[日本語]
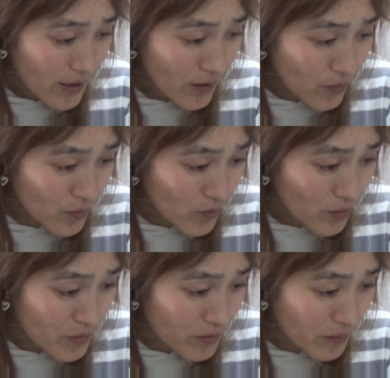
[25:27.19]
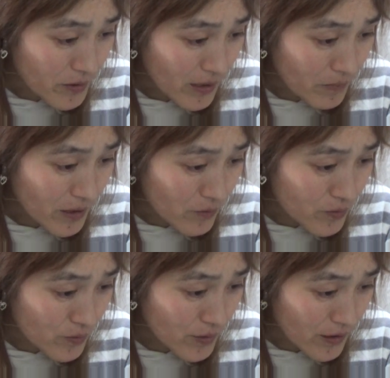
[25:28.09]
えこの頃見るたびに髪が
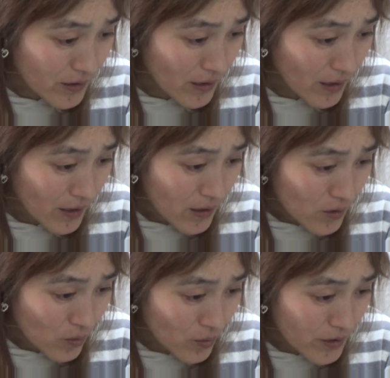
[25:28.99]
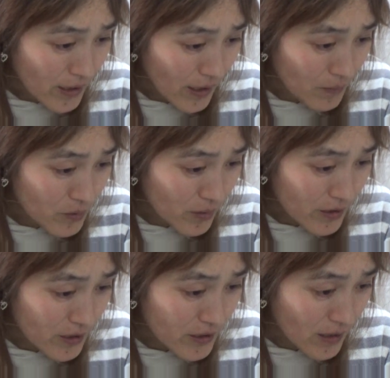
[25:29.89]
薄くなって、頭皮や髪の
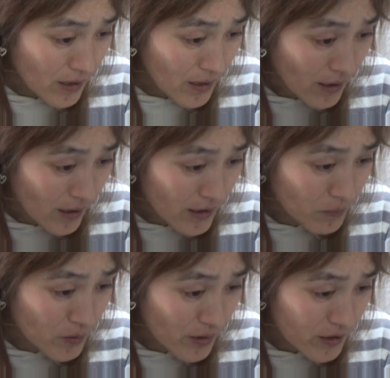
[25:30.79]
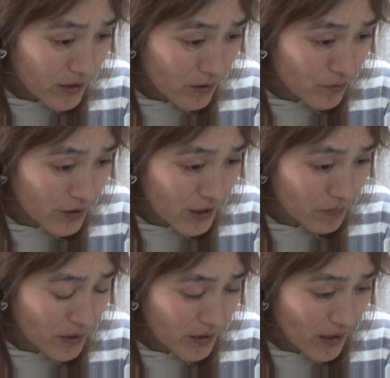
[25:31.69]
形が頭の形がくっき
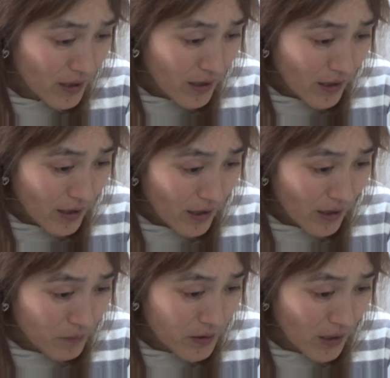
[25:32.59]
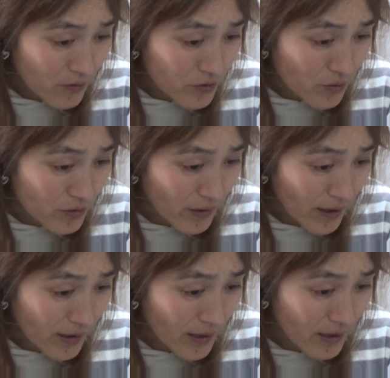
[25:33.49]
り見えて、えー、見ている人に
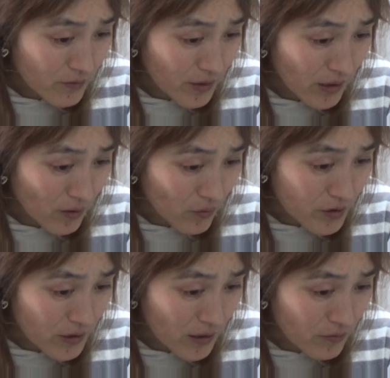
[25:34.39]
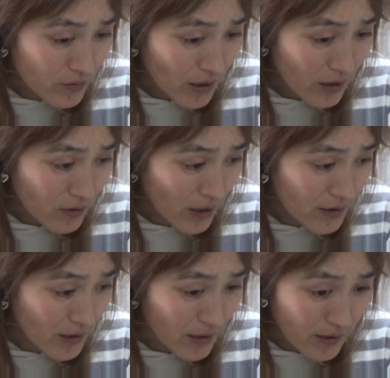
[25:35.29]
は毛が抜けて落ちているんだと
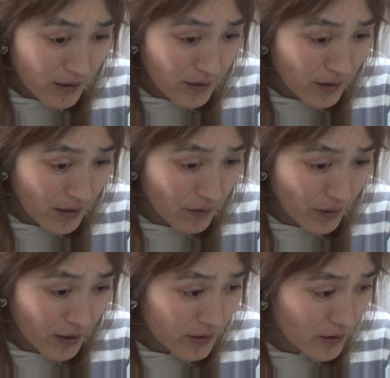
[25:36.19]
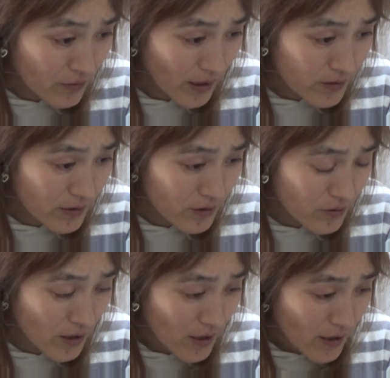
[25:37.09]
判断、えー、分かっているはずで
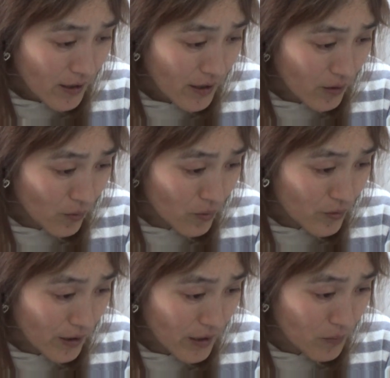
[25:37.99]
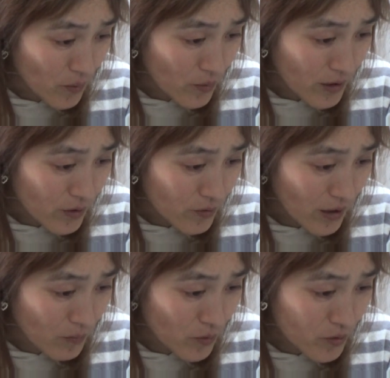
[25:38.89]
す、えー、心だけでも女という
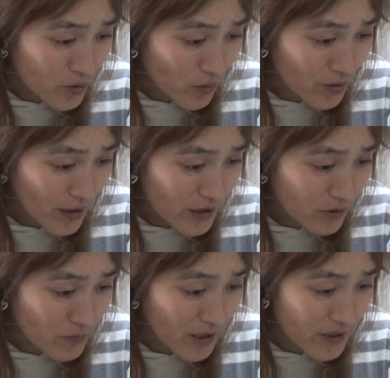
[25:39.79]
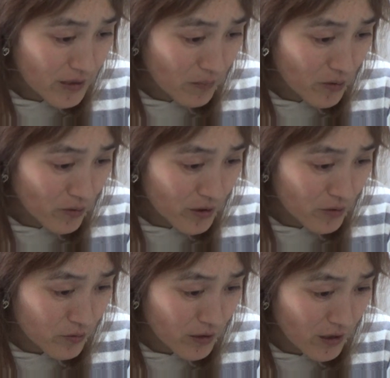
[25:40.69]
ならもう少し女らしく身だしなみを
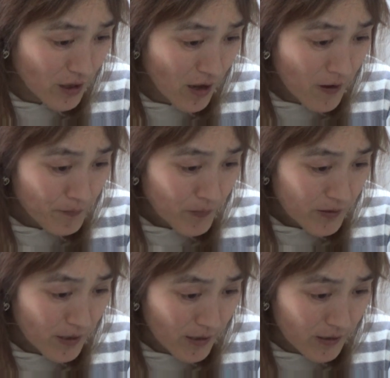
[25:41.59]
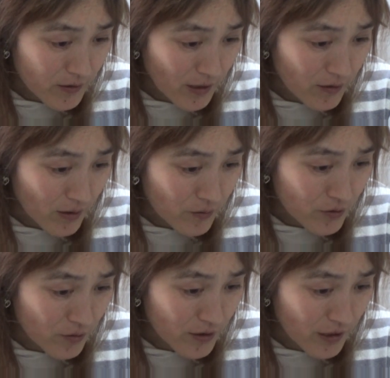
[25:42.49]
気をつけて清潔感のある
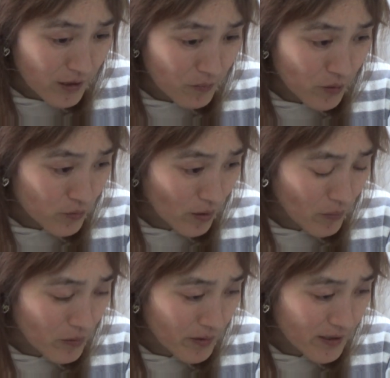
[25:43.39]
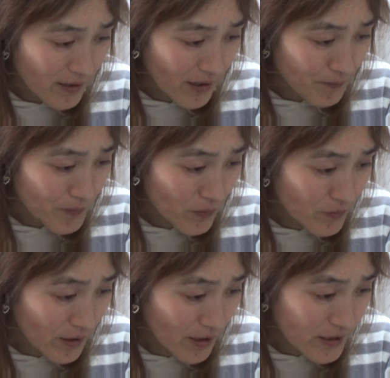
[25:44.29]
人になってみようとは思いませんか
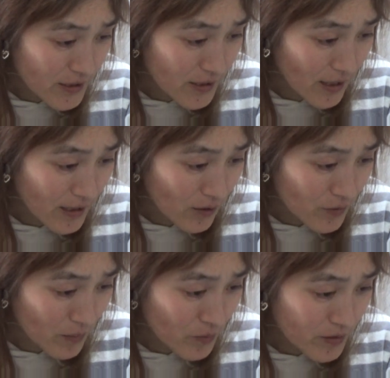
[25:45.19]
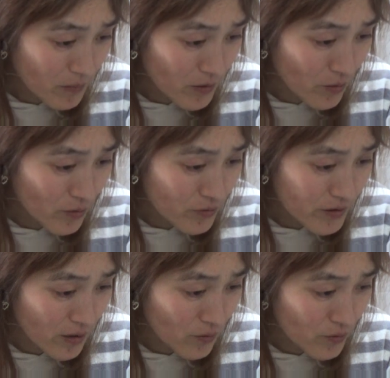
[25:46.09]
女らしい外観を保つために努力
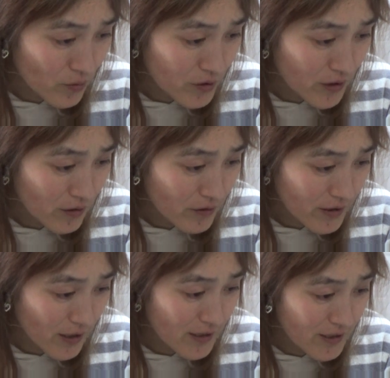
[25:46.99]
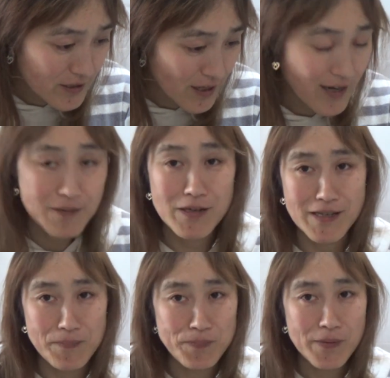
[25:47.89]
していることを教えてください一切ありま
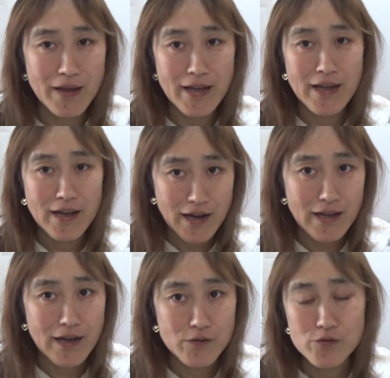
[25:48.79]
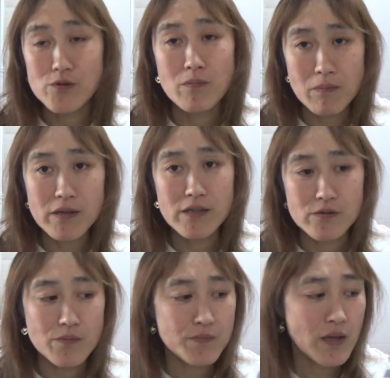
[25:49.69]
せんはいあの素のままで
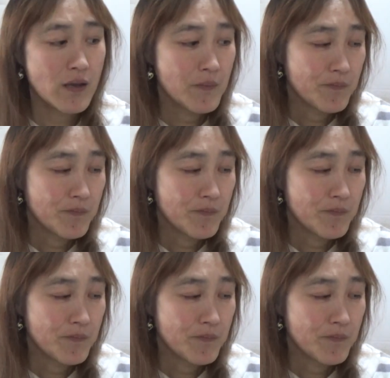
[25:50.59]
すで